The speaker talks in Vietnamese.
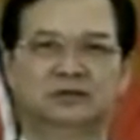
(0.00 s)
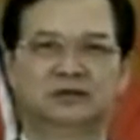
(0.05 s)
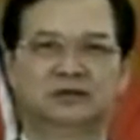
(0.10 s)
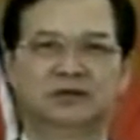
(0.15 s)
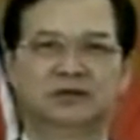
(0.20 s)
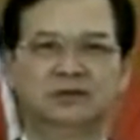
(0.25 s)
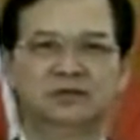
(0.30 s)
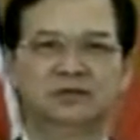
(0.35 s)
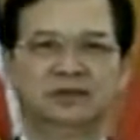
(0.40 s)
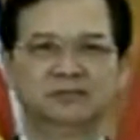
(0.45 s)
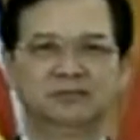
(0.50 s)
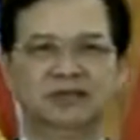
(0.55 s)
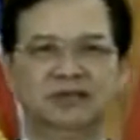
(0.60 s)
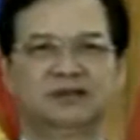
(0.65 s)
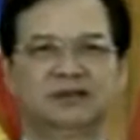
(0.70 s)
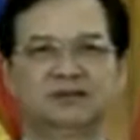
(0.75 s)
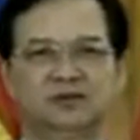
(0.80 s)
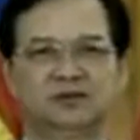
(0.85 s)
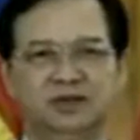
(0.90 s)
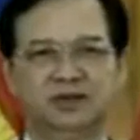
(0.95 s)
đối với
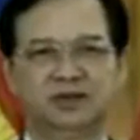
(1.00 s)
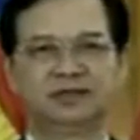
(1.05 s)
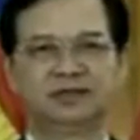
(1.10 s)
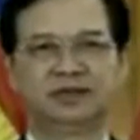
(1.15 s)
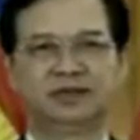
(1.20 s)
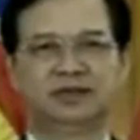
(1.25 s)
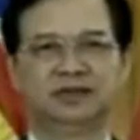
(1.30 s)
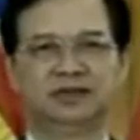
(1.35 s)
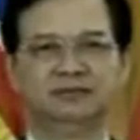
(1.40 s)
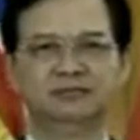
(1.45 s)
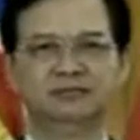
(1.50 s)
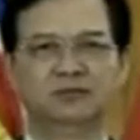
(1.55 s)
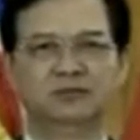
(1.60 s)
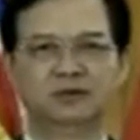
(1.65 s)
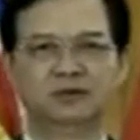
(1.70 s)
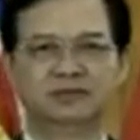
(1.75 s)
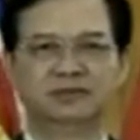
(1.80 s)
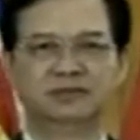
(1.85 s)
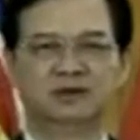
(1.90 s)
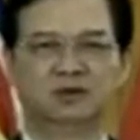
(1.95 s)
việc duy trì
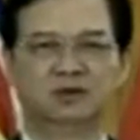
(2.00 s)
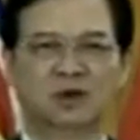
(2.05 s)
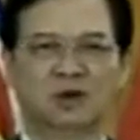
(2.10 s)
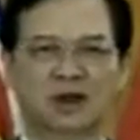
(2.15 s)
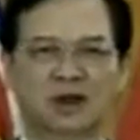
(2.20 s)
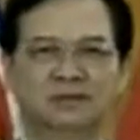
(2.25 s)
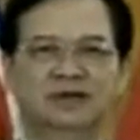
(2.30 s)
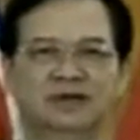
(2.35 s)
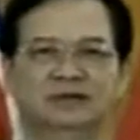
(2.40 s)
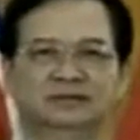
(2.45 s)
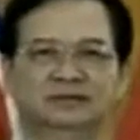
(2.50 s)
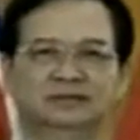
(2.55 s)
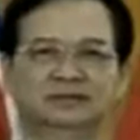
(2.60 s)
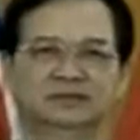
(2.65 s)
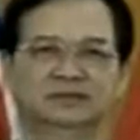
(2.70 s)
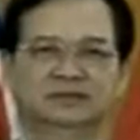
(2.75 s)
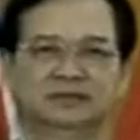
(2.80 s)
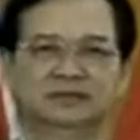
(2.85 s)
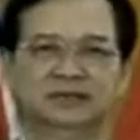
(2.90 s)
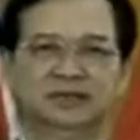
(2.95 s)
môi trường hòa bình,
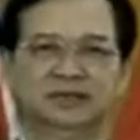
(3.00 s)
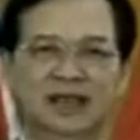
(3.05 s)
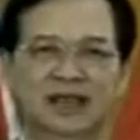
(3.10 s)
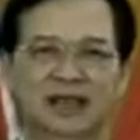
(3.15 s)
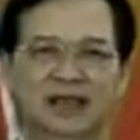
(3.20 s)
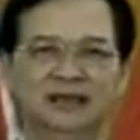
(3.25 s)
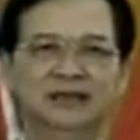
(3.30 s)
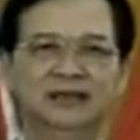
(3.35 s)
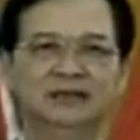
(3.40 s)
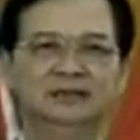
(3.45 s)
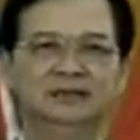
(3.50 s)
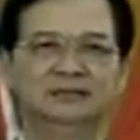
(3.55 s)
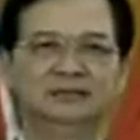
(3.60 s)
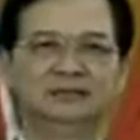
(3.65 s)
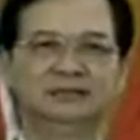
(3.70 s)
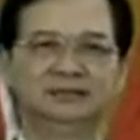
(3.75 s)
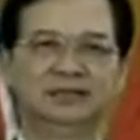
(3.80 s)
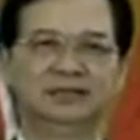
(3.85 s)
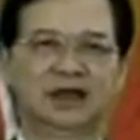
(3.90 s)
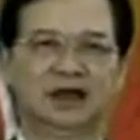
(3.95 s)
an ninh
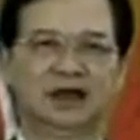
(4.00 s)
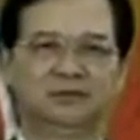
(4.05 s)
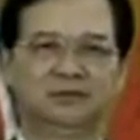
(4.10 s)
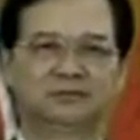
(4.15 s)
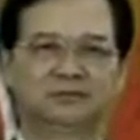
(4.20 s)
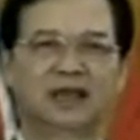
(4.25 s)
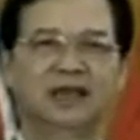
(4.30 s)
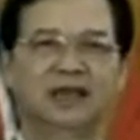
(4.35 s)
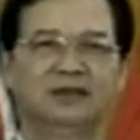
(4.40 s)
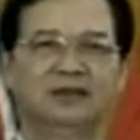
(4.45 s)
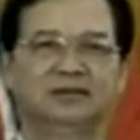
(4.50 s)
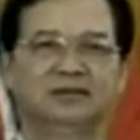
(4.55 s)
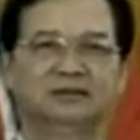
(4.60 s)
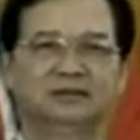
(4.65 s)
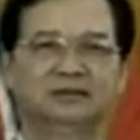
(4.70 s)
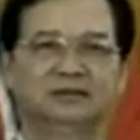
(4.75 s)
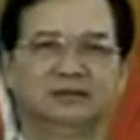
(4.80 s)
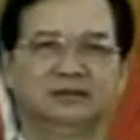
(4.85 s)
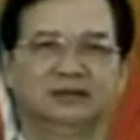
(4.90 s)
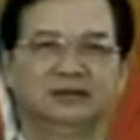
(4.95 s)
và hợp tác
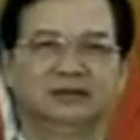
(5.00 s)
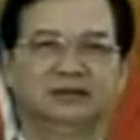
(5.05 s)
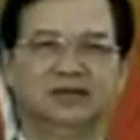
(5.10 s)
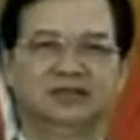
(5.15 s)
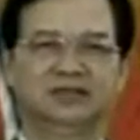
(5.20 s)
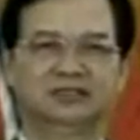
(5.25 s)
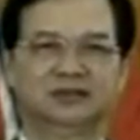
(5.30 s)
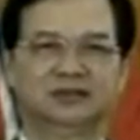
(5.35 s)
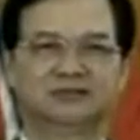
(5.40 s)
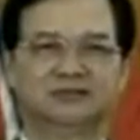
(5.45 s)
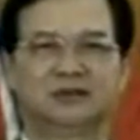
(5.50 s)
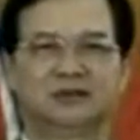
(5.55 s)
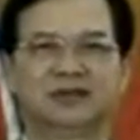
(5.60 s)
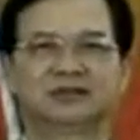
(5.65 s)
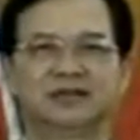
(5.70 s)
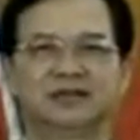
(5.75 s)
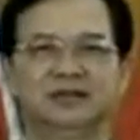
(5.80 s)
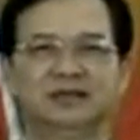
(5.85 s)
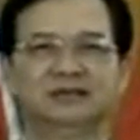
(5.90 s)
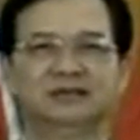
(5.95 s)
vì sự
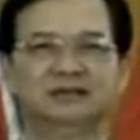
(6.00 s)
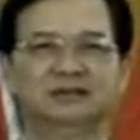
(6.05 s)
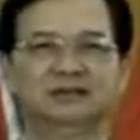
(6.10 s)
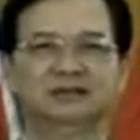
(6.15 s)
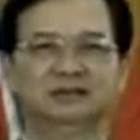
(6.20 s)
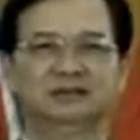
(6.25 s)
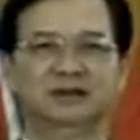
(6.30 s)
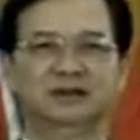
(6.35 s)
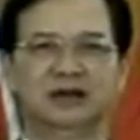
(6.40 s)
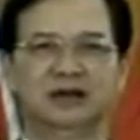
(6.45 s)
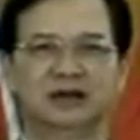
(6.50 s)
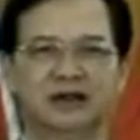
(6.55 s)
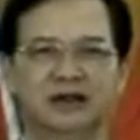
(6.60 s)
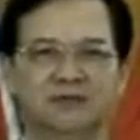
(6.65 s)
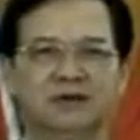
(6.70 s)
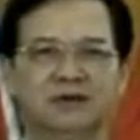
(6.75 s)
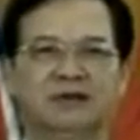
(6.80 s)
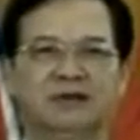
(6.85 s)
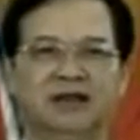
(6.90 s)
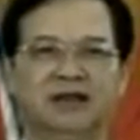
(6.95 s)
phát triển ở
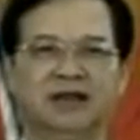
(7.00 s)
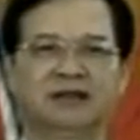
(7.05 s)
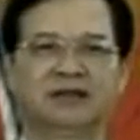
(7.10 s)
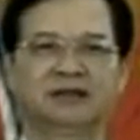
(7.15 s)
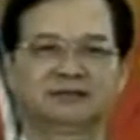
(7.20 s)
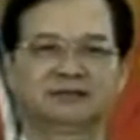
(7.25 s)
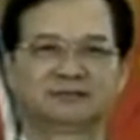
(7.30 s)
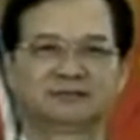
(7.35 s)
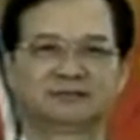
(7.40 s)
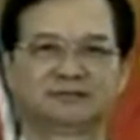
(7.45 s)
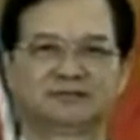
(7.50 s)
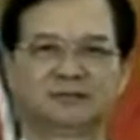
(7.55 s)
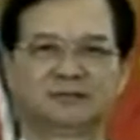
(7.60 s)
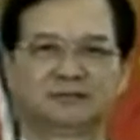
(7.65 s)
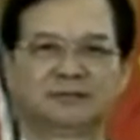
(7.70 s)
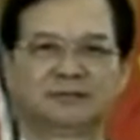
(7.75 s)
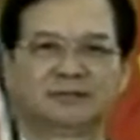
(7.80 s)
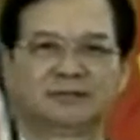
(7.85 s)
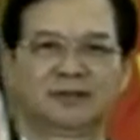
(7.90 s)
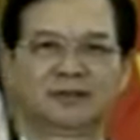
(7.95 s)
Đông Nam Á,
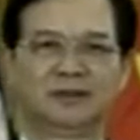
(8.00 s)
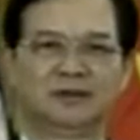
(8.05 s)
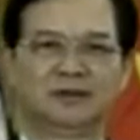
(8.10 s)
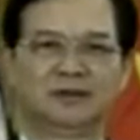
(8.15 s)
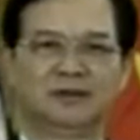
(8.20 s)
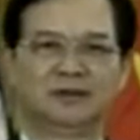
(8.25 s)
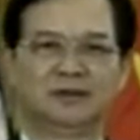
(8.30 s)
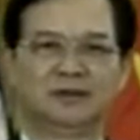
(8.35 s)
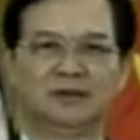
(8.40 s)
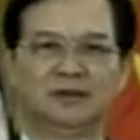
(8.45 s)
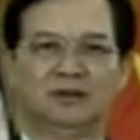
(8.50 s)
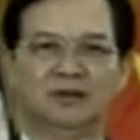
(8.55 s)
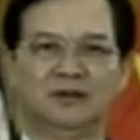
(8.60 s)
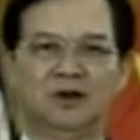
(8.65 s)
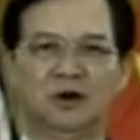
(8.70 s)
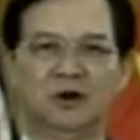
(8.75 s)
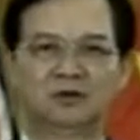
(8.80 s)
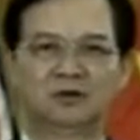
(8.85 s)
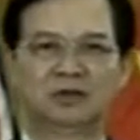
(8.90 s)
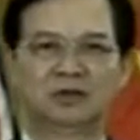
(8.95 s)

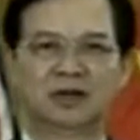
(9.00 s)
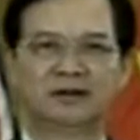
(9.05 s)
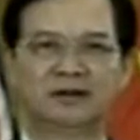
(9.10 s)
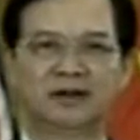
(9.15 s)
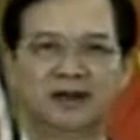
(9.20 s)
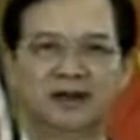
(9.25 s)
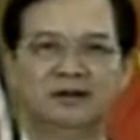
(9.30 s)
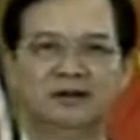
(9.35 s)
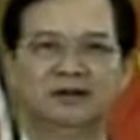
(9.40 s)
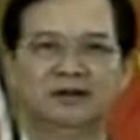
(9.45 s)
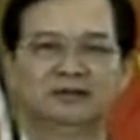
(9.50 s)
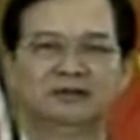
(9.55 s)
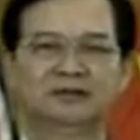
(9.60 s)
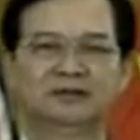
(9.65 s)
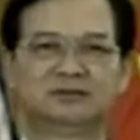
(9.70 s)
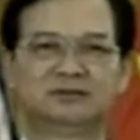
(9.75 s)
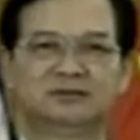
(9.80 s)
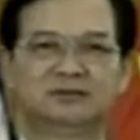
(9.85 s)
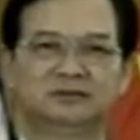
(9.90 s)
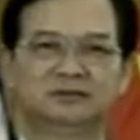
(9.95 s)
hỗ trợ đắc
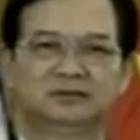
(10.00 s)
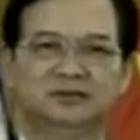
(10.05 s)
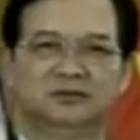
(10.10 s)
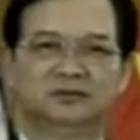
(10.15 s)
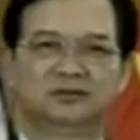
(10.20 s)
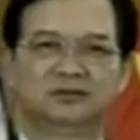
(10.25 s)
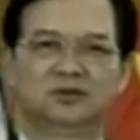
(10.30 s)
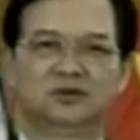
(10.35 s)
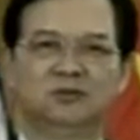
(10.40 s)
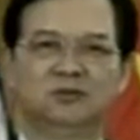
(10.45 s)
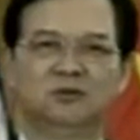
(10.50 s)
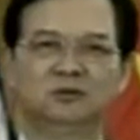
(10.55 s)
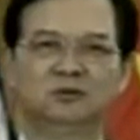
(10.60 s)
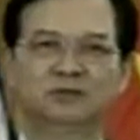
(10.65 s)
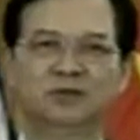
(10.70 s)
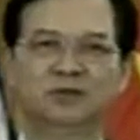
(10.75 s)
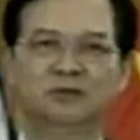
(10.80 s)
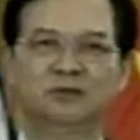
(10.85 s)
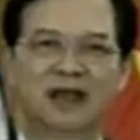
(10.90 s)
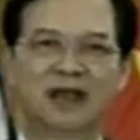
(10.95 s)
lực cho mục
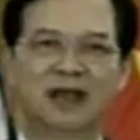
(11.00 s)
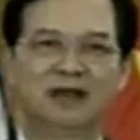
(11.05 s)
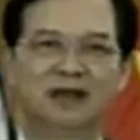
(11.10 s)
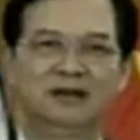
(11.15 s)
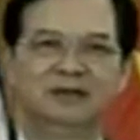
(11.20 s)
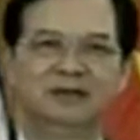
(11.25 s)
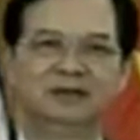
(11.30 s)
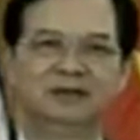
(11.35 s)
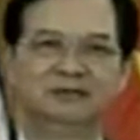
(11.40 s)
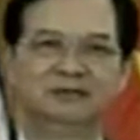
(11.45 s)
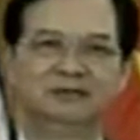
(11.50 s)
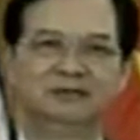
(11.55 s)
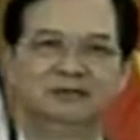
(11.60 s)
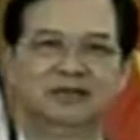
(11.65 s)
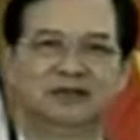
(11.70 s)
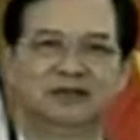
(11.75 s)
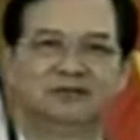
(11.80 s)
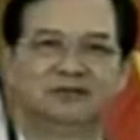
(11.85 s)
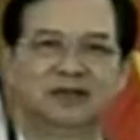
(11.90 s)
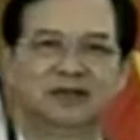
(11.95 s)
tiêu an ninh
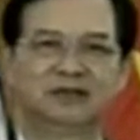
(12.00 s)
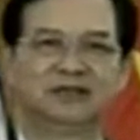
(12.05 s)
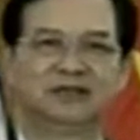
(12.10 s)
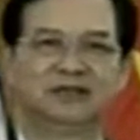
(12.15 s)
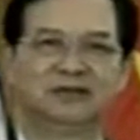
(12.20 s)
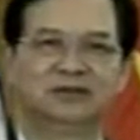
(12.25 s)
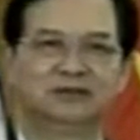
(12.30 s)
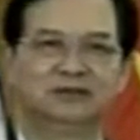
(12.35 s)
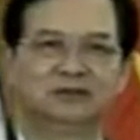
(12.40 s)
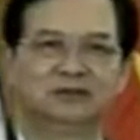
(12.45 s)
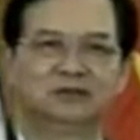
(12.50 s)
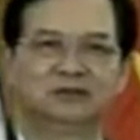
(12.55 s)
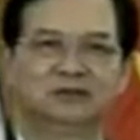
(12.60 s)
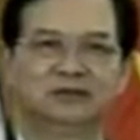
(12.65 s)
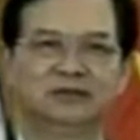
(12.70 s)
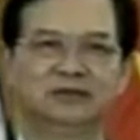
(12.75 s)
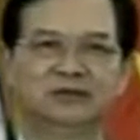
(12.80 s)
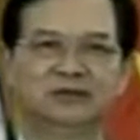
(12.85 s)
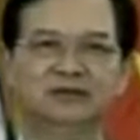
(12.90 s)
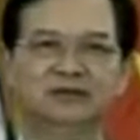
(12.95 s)
và phát triển của
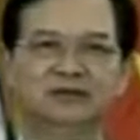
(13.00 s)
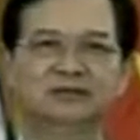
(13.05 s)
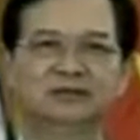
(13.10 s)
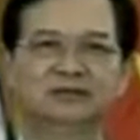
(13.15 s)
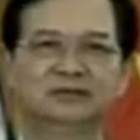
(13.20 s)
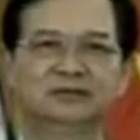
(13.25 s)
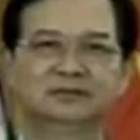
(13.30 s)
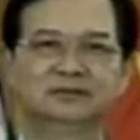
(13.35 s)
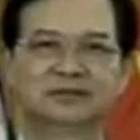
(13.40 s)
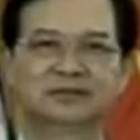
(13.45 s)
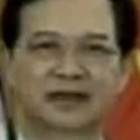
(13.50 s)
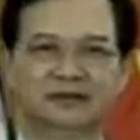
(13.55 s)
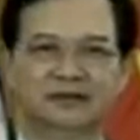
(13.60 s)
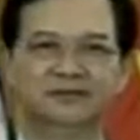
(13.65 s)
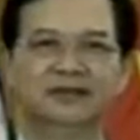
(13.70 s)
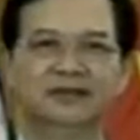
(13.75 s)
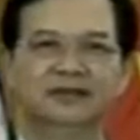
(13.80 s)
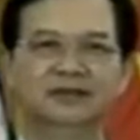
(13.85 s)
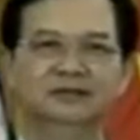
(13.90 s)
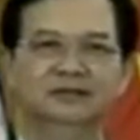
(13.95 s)
từng nước thành
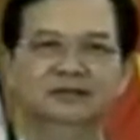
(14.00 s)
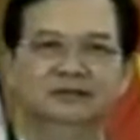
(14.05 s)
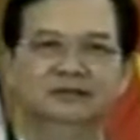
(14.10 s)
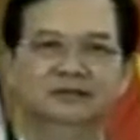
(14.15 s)
viên